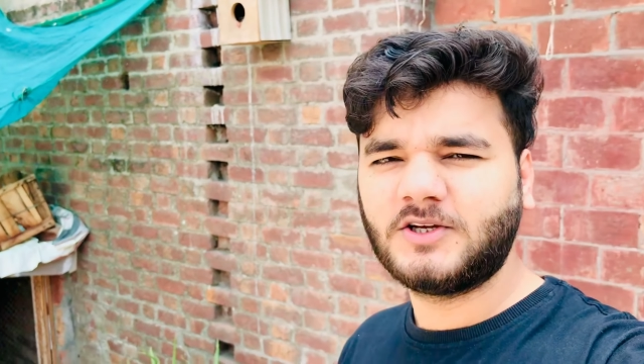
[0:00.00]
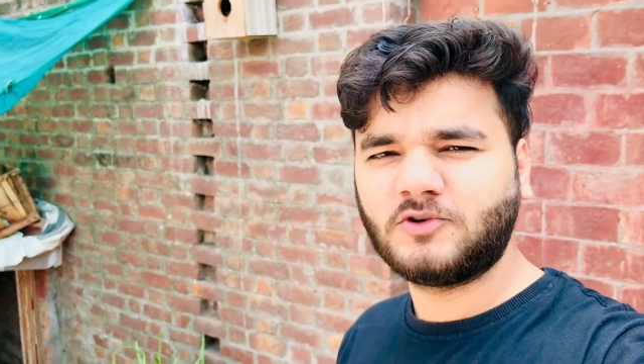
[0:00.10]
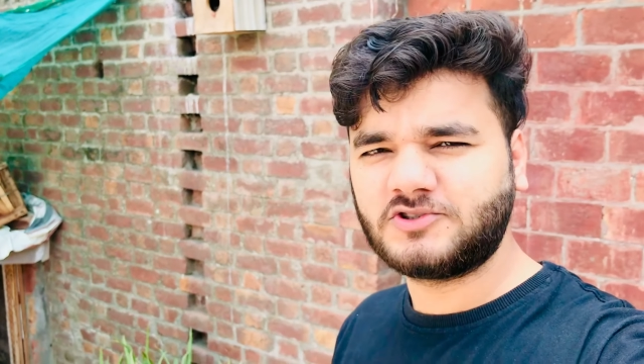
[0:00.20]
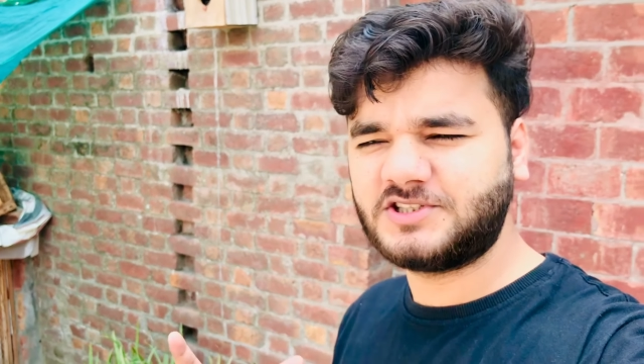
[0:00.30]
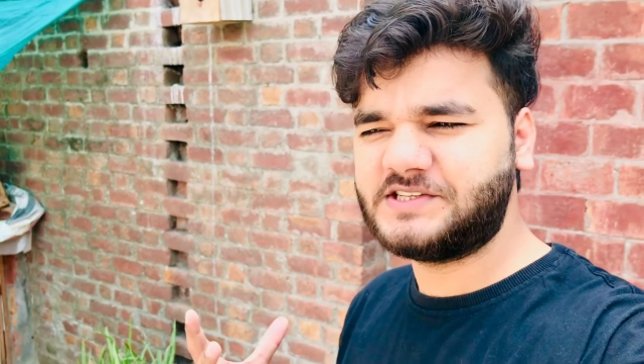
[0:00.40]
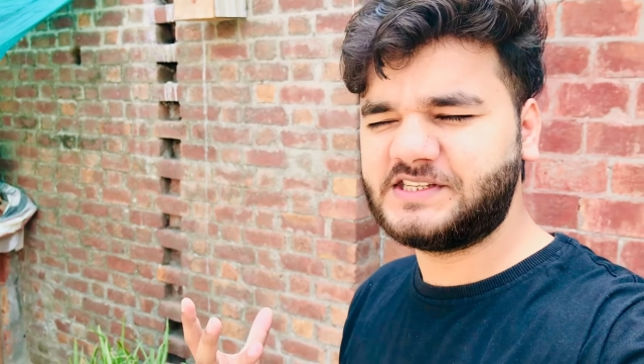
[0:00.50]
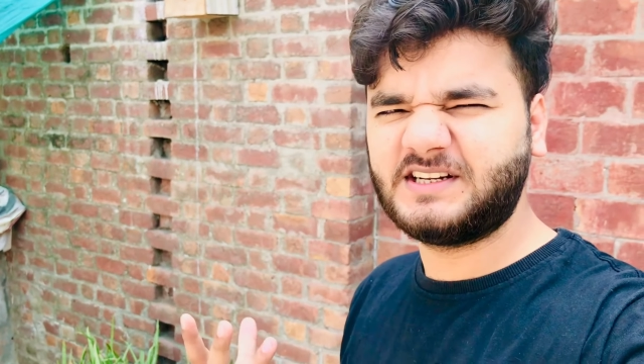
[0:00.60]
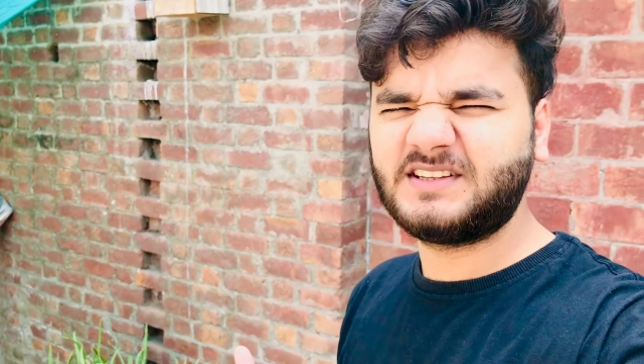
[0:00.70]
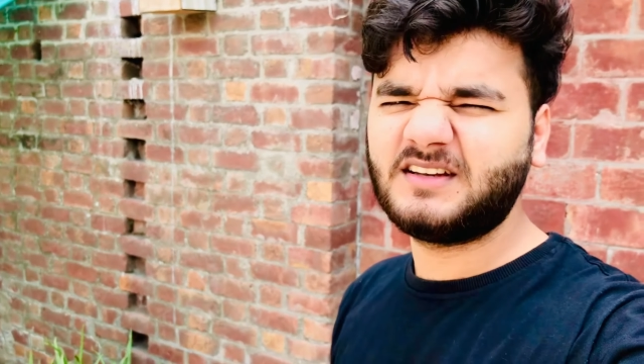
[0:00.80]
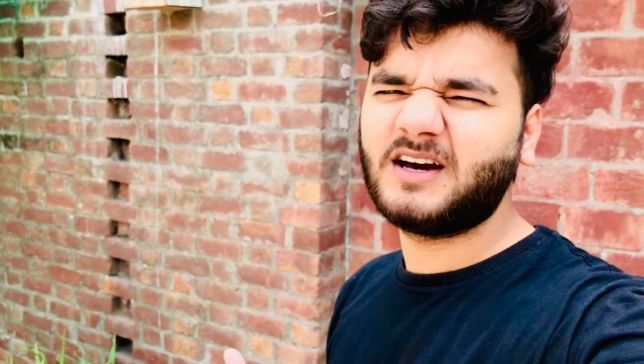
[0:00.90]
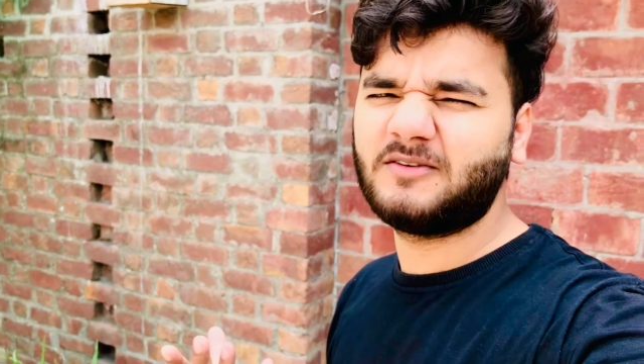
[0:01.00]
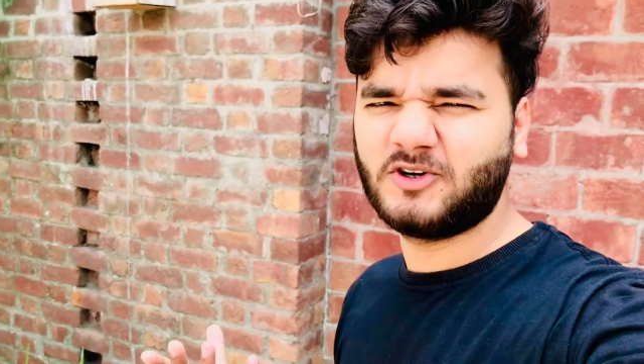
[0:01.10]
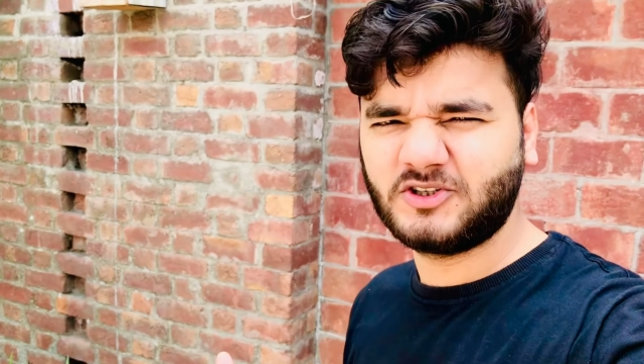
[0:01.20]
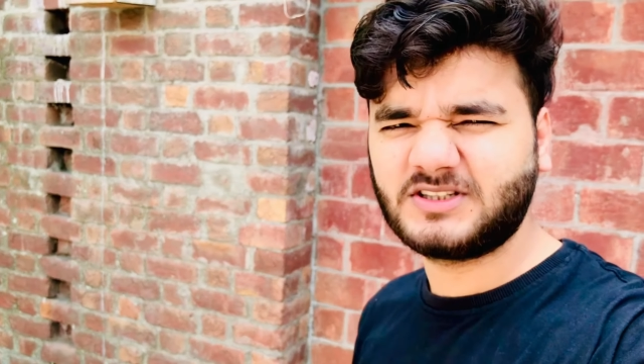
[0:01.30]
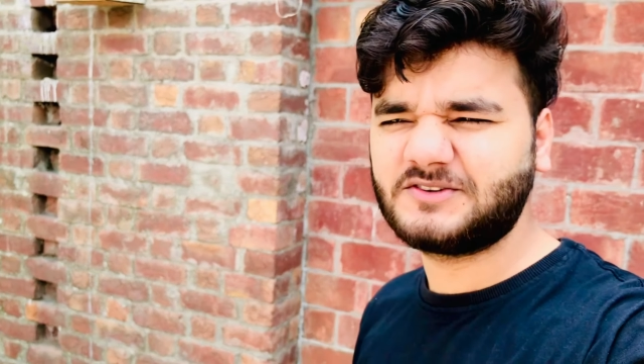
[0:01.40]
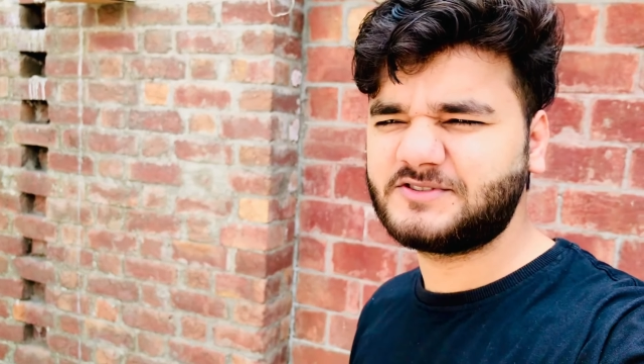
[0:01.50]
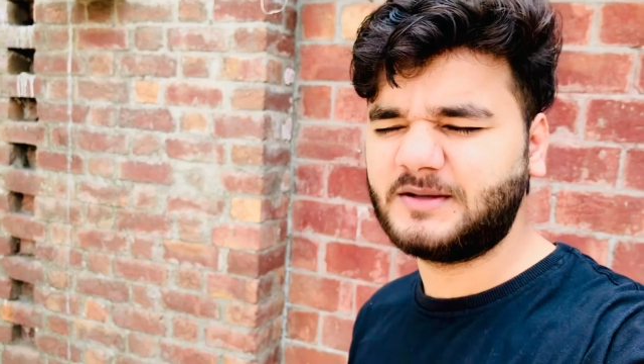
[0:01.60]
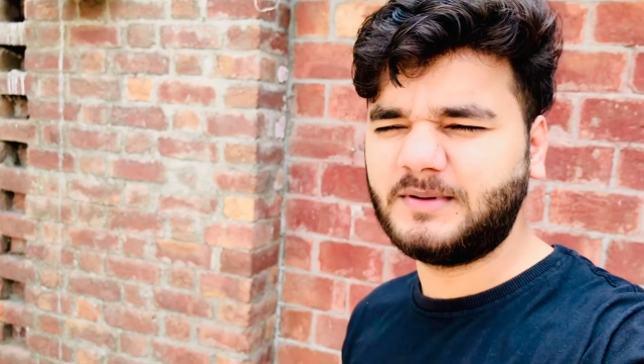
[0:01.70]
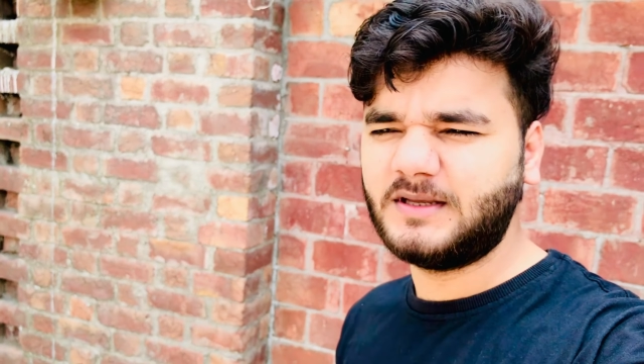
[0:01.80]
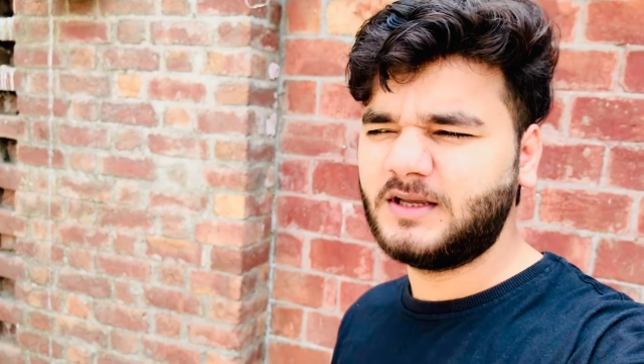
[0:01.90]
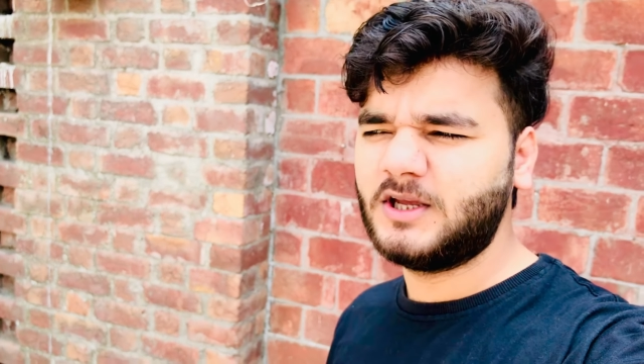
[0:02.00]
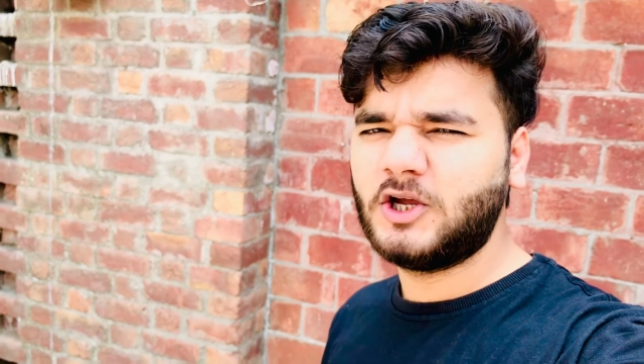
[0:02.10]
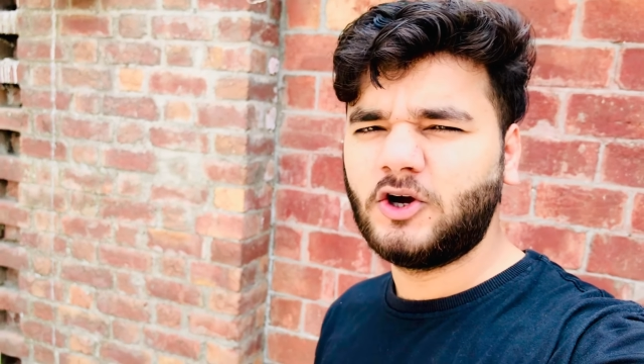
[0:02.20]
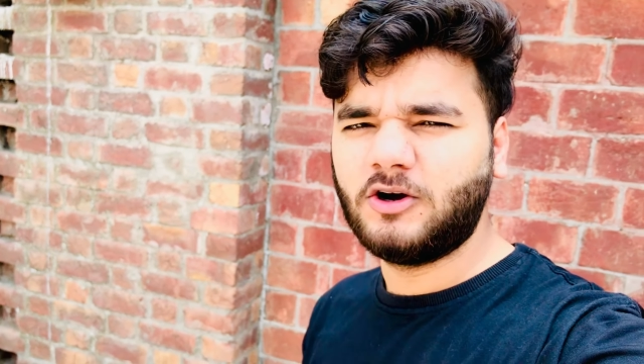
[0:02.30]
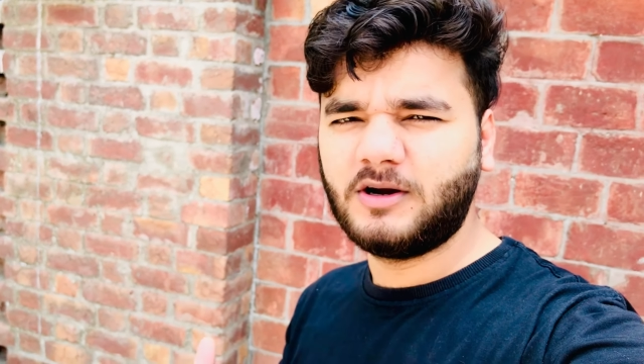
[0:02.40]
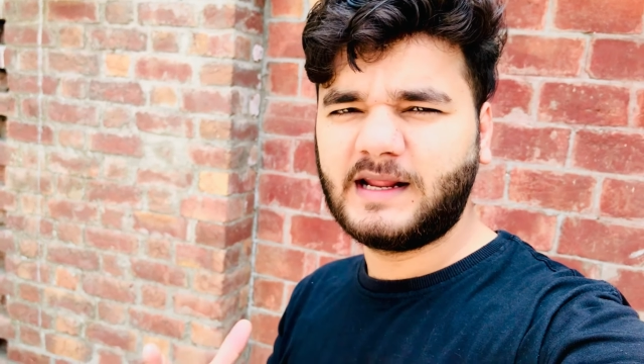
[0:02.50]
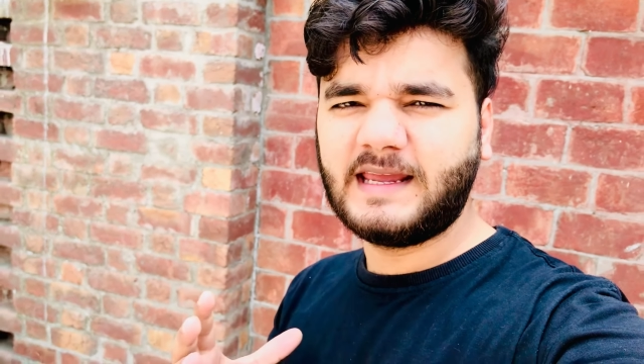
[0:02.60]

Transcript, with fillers: कुछ रीज़नें थी घर वालों की तरफ से भी और